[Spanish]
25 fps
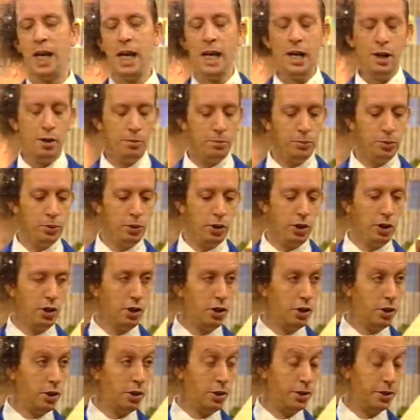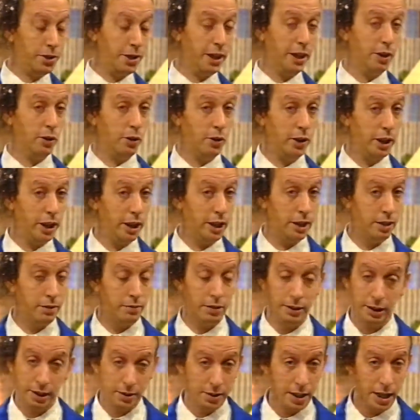Un mundo lleno de
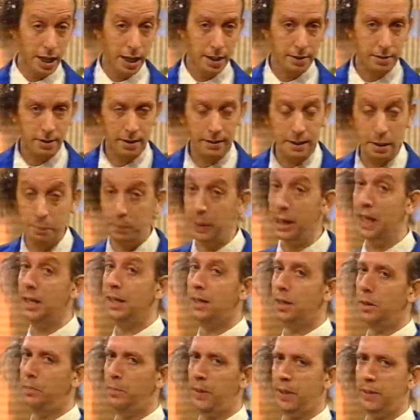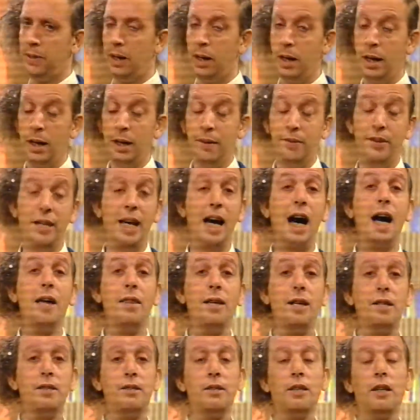fantasías, de príncipes, de
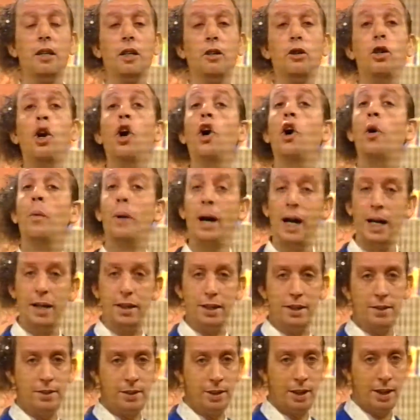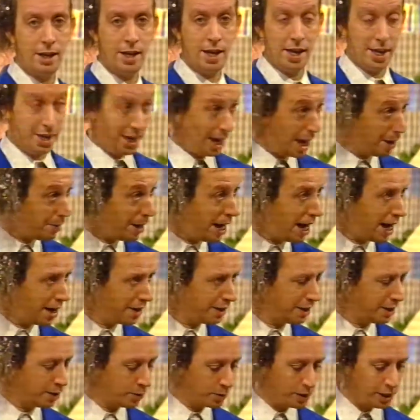hadas, longobardis, y Abadis,
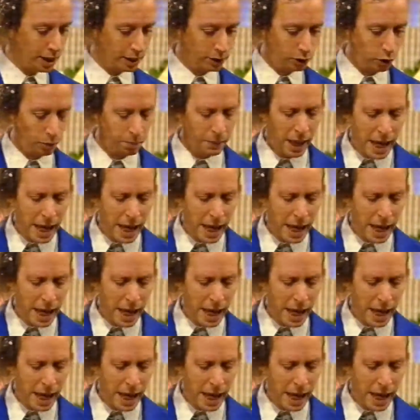¿no es cierto?